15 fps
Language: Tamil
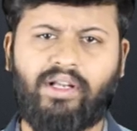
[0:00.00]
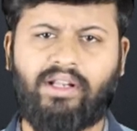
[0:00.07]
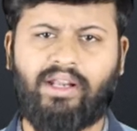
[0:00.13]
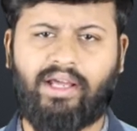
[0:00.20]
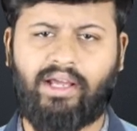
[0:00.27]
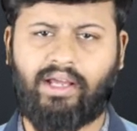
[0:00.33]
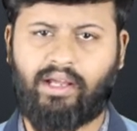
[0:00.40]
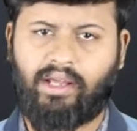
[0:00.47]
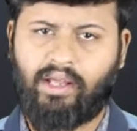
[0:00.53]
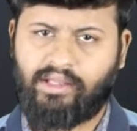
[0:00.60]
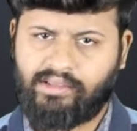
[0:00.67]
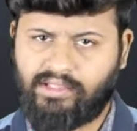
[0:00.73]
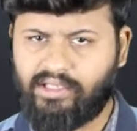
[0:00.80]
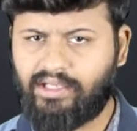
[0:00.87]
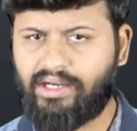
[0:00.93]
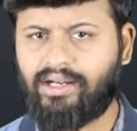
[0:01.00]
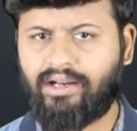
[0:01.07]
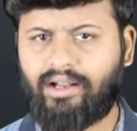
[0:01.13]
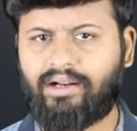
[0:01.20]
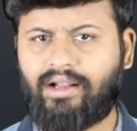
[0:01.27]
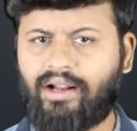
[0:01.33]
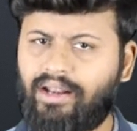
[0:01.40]
பண்ணலை
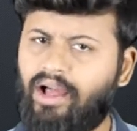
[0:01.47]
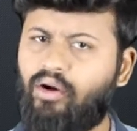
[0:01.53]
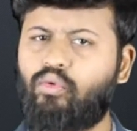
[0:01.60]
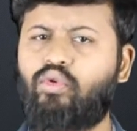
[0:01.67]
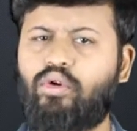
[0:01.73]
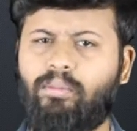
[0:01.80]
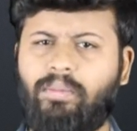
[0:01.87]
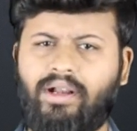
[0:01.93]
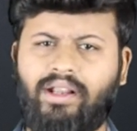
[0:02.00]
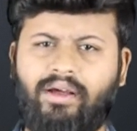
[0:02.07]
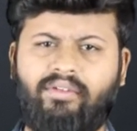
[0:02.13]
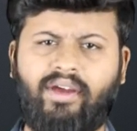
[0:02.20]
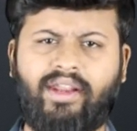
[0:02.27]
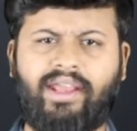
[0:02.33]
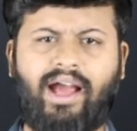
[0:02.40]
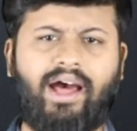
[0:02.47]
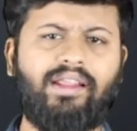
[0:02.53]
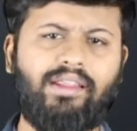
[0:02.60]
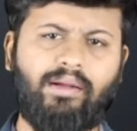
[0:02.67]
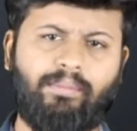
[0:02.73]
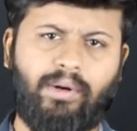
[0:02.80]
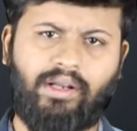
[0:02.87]
திருடனெலாம் இருக்காங்களா அவங்களும் பண்ணல வேறு
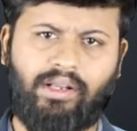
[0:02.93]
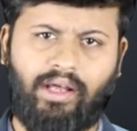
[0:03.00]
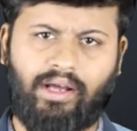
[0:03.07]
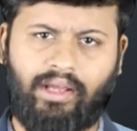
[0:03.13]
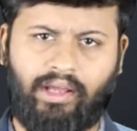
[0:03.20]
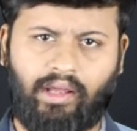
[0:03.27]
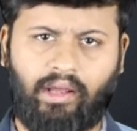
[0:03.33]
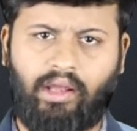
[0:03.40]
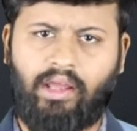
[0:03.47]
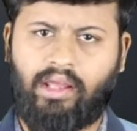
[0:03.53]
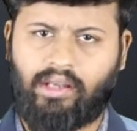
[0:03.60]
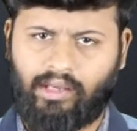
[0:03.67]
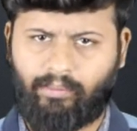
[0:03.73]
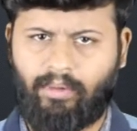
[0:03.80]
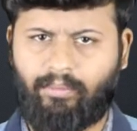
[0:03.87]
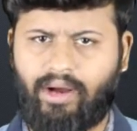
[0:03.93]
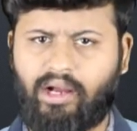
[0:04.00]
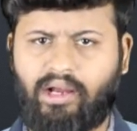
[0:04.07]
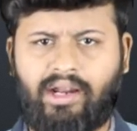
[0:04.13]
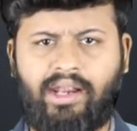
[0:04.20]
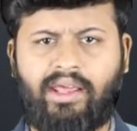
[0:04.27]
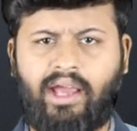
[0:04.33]
யார் தான் பண்ணாங்க நம்ம
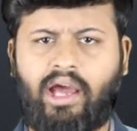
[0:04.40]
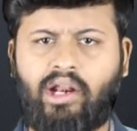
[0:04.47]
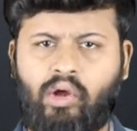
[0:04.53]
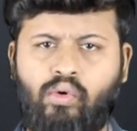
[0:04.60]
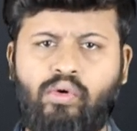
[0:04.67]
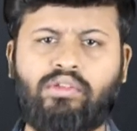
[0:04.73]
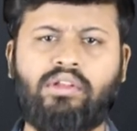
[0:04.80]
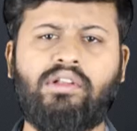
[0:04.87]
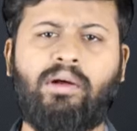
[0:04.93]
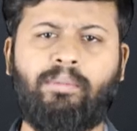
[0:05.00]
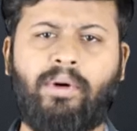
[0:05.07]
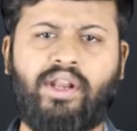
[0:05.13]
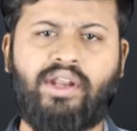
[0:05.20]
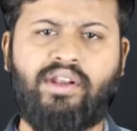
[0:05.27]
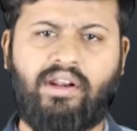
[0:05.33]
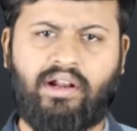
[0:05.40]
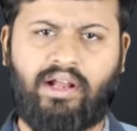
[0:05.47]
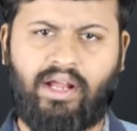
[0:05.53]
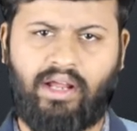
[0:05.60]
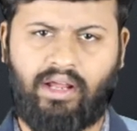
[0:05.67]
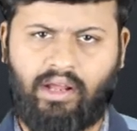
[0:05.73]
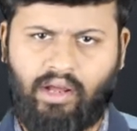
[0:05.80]
மக்களை யாரோ ஒருத்தன் தான்
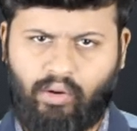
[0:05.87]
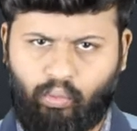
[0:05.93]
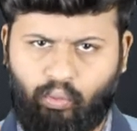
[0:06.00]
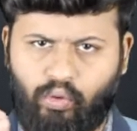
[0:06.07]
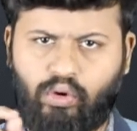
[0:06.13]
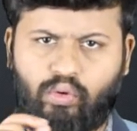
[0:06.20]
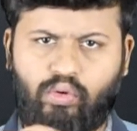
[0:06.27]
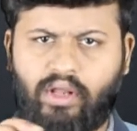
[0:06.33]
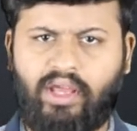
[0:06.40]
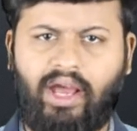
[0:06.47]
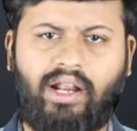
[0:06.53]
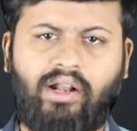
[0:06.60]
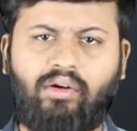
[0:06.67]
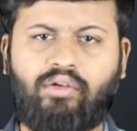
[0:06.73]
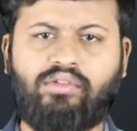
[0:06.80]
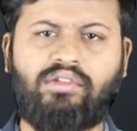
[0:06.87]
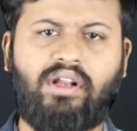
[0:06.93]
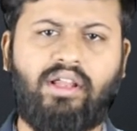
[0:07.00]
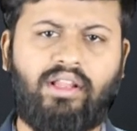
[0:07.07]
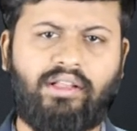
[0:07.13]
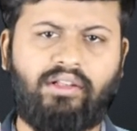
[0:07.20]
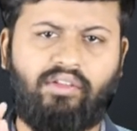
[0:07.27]
பண்ணிகிட்ருக்கான் உங்களுக்குள்ளே யாரோ
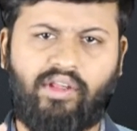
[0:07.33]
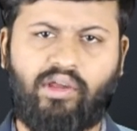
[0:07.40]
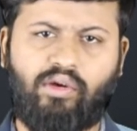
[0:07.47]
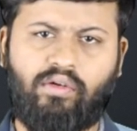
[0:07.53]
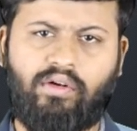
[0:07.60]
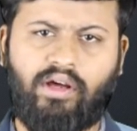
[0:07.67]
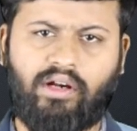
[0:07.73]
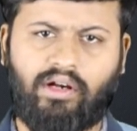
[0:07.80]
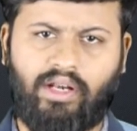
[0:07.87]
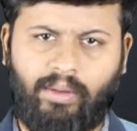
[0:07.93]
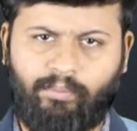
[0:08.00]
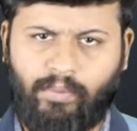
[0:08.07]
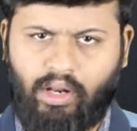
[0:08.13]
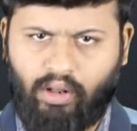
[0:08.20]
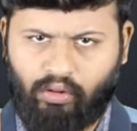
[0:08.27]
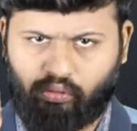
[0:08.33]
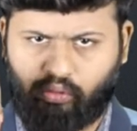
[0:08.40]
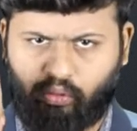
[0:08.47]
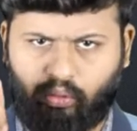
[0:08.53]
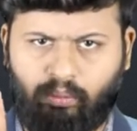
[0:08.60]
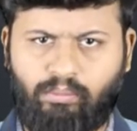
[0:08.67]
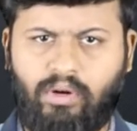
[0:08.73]
ஒருத்தனாக தான் அந்த சைக்கோவாக இருக்கலாம்
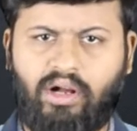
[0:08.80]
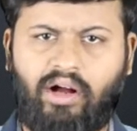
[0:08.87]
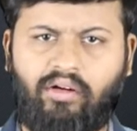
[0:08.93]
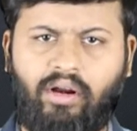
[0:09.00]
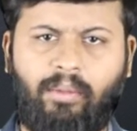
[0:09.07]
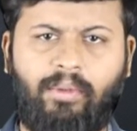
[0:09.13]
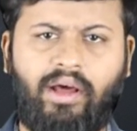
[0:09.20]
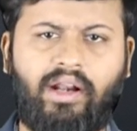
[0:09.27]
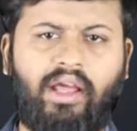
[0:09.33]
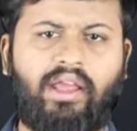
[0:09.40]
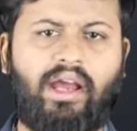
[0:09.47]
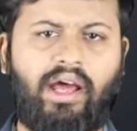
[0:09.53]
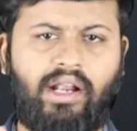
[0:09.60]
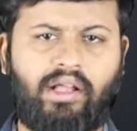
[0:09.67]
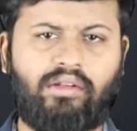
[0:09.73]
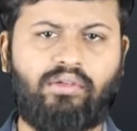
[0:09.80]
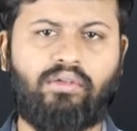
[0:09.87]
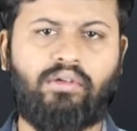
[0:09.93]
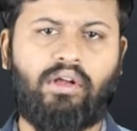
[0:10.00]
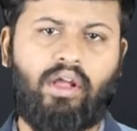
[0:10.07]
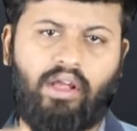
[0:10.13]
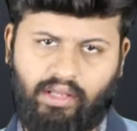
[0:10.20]
ஸோ ரொம்ப கவனமாக இருங்க யாராவது
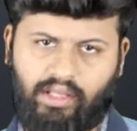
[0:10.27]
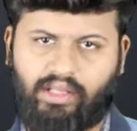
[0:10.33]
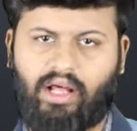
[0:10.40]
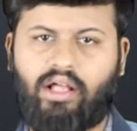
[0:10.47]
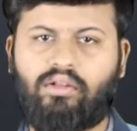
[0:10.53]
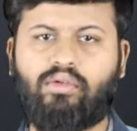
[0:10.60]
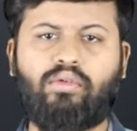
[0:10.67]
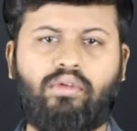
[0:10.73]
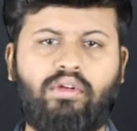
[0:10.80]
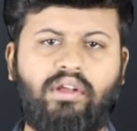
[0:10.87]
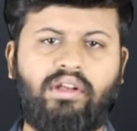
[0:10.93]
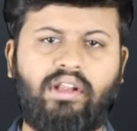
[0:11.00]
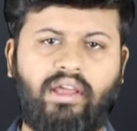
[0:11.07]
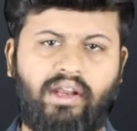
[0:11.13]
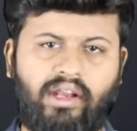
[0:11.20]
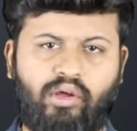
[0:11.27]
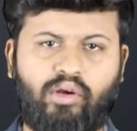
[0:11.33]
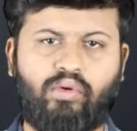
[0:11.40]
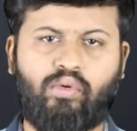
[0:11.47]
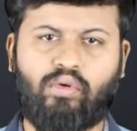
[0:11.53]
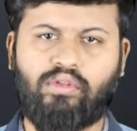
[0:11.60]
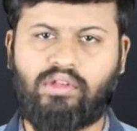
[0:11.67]
ஏதாவது உங்களுக்கு
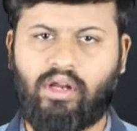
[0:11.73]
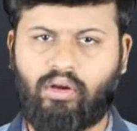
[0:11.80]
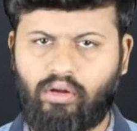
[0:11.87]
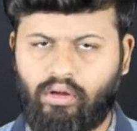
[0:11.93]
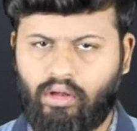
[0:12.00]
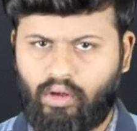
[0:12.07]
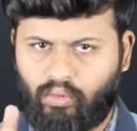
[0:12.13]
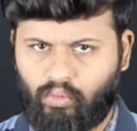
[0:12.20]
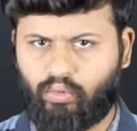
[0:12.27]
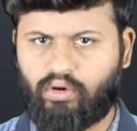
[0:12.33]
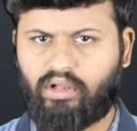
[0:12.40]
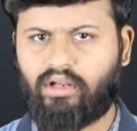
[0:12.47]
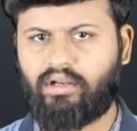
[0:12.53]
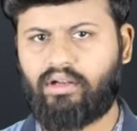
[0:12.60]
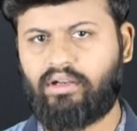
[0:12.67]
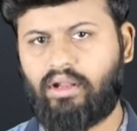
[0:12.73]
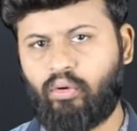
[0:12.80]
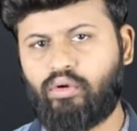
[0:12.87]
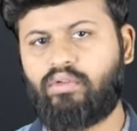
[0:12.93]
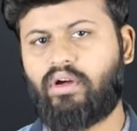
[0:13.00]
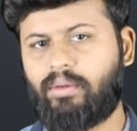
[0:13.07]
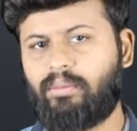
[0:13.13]
இடையூறு கொடுத்தாலோ உங்களுக்கு
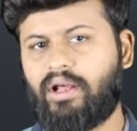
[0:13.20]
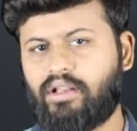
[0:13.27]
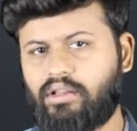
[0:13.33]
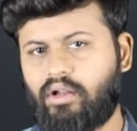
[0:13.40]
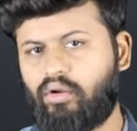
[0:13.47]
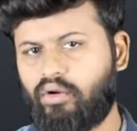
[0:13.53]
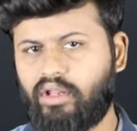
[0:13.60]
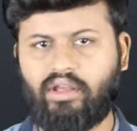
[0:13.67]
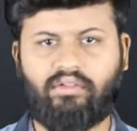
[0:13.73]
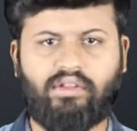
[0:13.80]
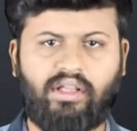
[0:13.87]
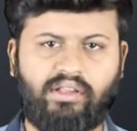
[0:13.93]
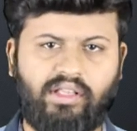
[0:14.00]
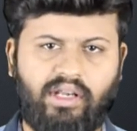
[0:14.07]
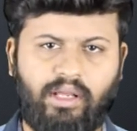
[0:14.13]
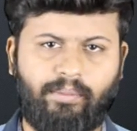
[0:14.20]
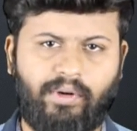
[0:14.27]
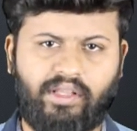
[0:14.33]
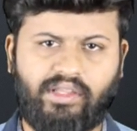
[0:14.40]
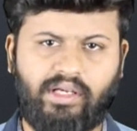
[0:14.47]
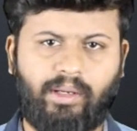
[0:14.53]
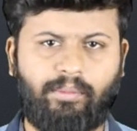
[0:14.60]
டவுட் வர மாதிரி இருந்தாலோ நீங்கள் வந்து
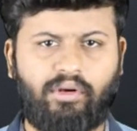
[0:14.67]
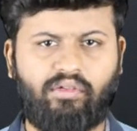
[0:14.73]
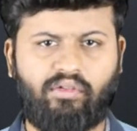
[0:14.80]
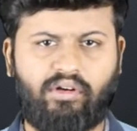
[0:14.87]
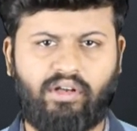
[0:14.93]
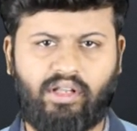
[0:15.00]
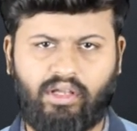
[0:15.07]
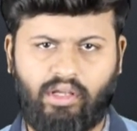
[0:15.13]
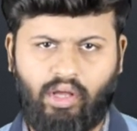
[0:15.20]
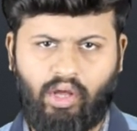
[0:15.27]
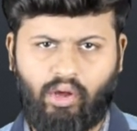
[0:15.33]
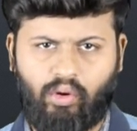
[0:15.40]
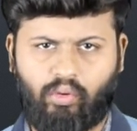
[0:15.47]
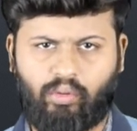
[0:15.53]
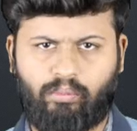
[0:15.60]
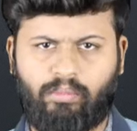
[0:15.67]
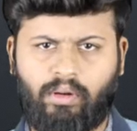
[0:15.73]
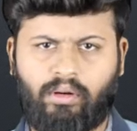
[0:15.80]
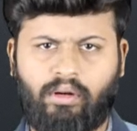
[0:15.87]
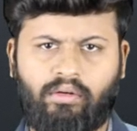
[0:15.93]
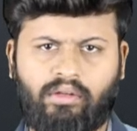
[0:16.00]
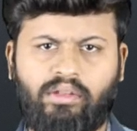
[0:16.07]
தெரியப்படுத்துங்க அப்படின்னு சொல்லிட்டு ரொம்ப
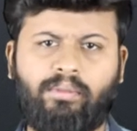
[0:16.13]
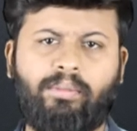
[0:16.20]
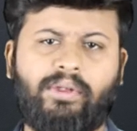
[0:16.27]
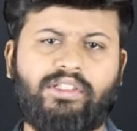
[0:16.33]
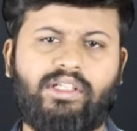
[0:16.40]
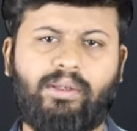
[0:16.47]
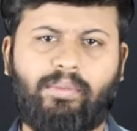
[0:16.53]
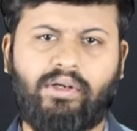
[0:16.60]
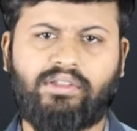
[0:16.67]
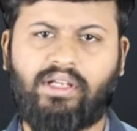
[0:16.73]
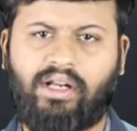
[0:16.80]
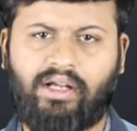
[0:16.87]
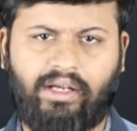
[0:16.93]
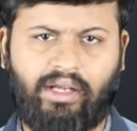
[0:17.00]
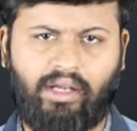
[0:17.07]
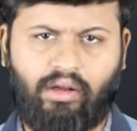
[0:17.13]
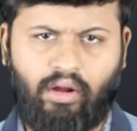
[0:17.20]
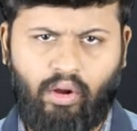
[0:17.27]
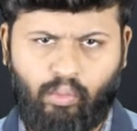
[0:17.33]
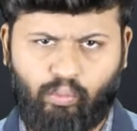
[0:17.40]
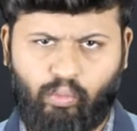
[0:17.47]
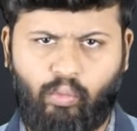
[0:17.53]
வந்து பதட்டப்படுத்துகிறாங்க
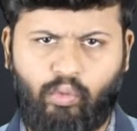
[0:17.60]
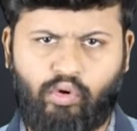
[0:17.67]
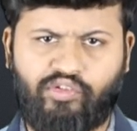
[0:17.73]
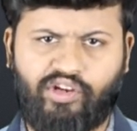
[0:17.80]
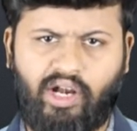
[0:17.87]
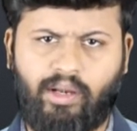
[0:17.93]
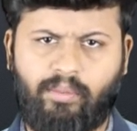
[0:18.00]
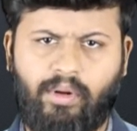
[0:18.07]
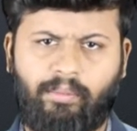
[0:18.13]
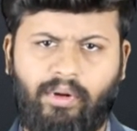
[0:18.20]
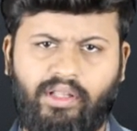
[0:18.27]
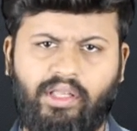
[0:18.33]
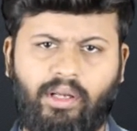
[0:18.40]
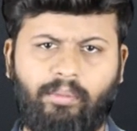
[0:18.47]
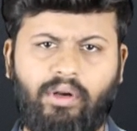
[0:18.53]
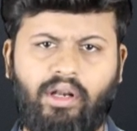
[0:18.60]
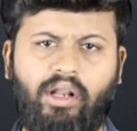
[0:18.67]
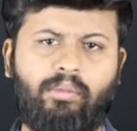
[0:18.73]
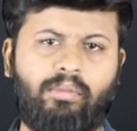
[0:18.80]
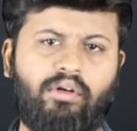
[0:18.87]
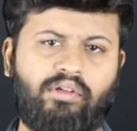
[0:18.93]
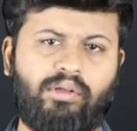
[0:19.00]
ஒவ்வொரு ஷாட்டுமே பார்த்திங்கன்னா பார்த்திங்க
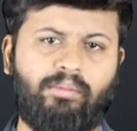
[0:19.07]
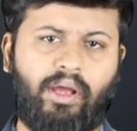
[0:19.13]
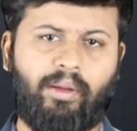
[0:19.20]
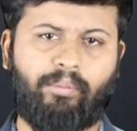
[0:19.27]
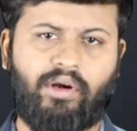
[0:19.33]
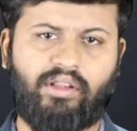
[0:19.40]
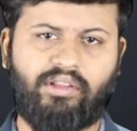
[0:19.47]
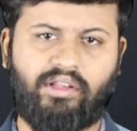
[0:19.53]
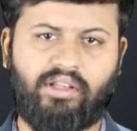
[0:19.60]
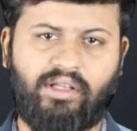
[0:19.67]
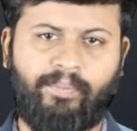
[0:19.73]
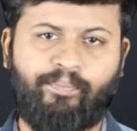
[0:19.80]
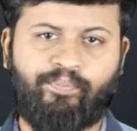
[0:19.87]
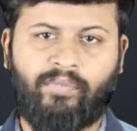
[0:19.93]
அப்படின்னா நமக்கு வந்து பயப்படுத்துது